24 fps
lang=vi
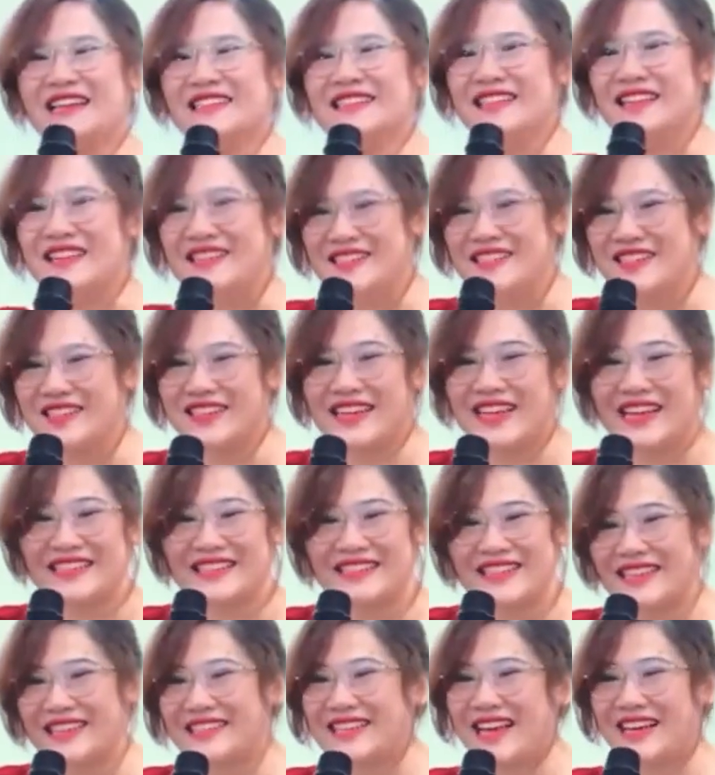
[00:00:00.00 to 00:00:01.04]
đang thị trường
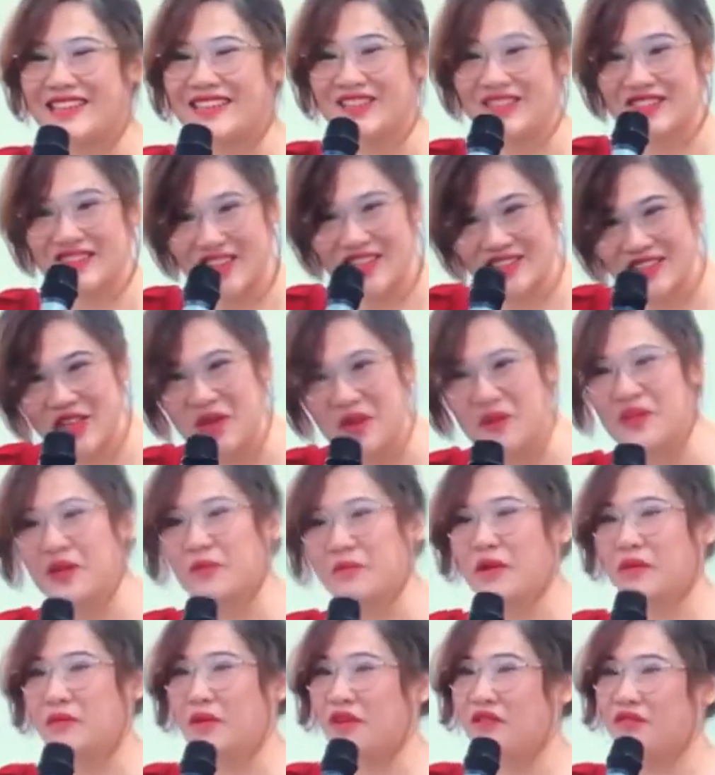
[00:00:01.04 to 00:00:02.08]
cạnh tranh dạng nước rất nhiều
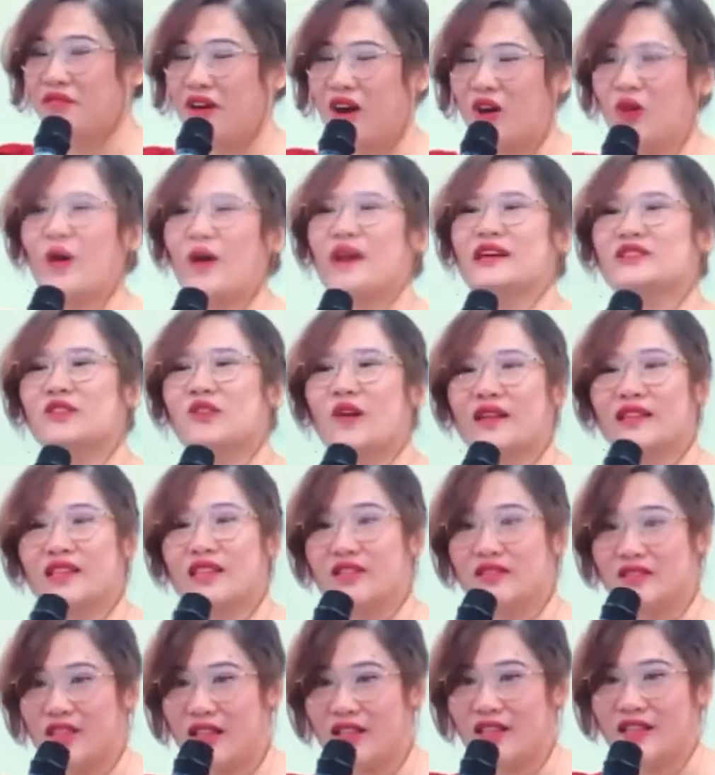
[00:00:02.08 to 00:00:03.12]
nhưng mà mình vẫn hoàn toàn
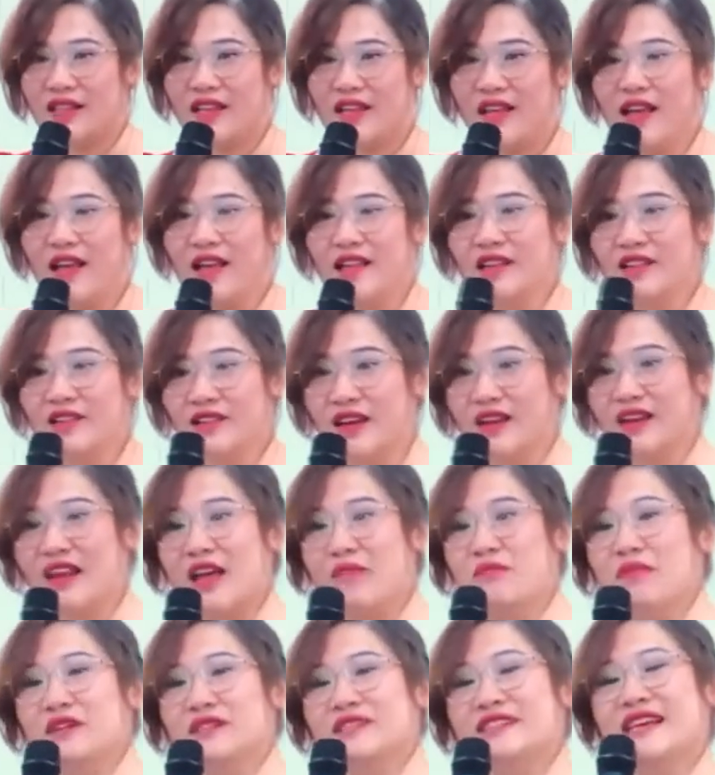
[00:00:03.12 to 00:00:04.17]
tự tin thứ nhất
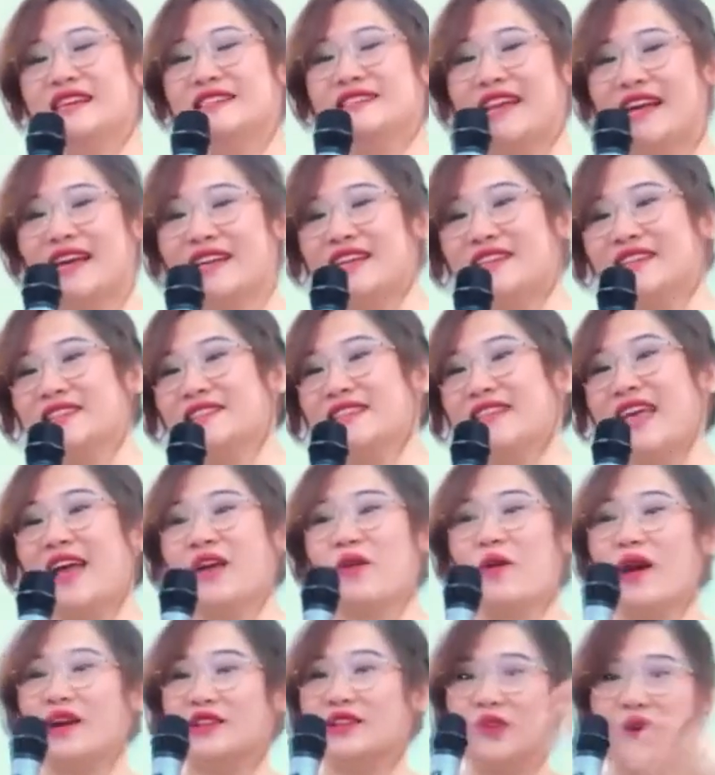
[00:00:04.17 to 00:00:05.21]
là mình chắc chắn nó
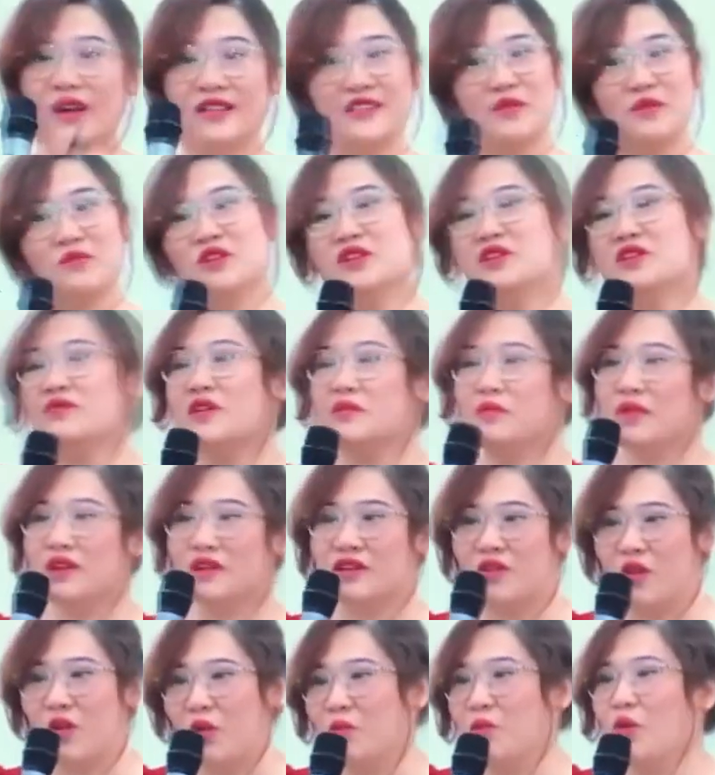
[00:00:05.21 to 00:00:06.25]
tan hoàn toàn trong nước và
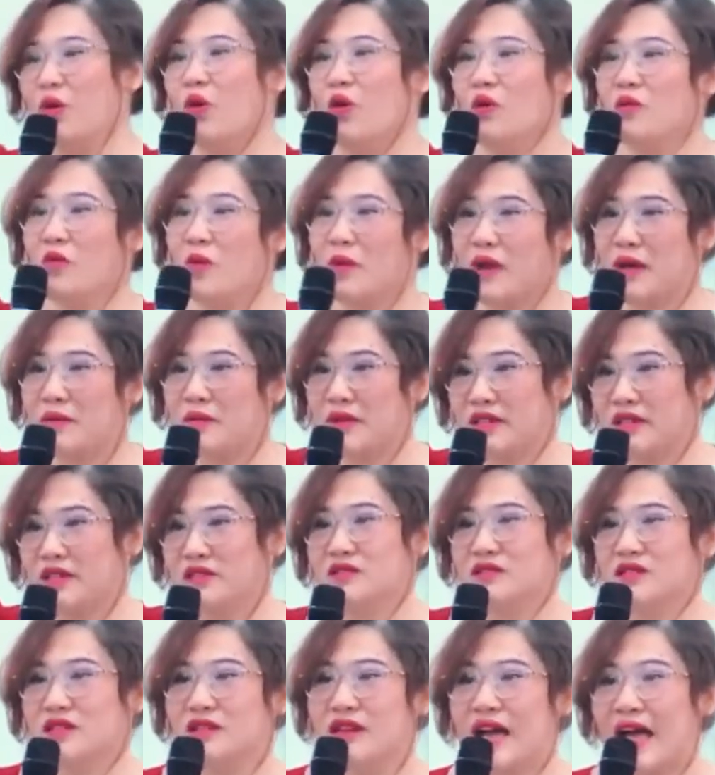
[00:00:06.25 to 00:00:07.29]
mình cũng uống một cách bình
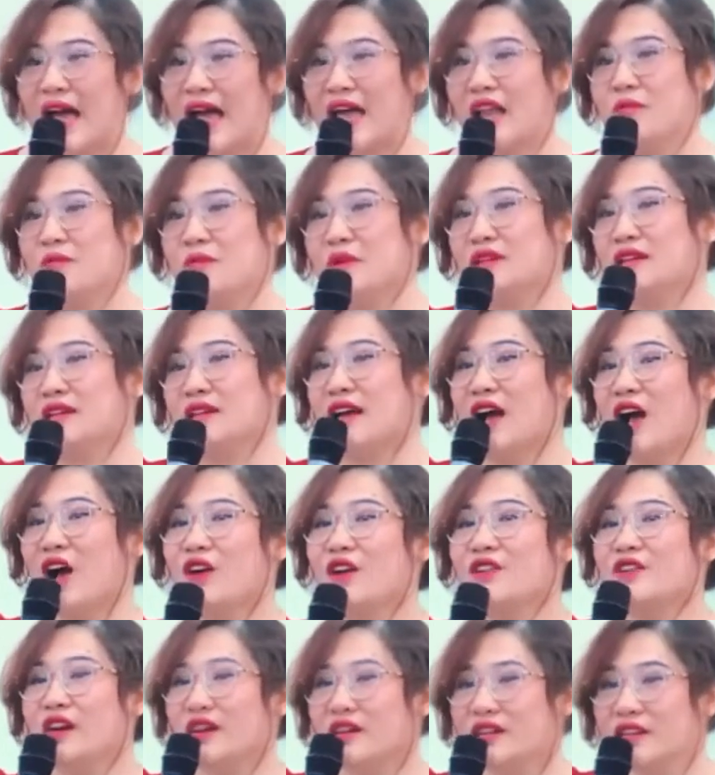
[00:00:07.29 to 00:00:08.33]
thường thứ hai là mình
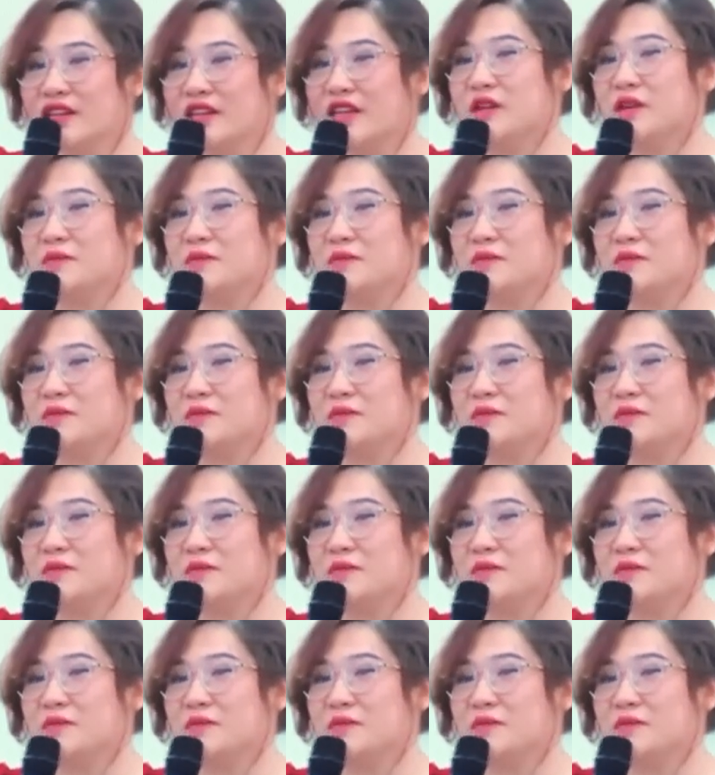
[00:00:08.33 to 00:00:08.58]
có những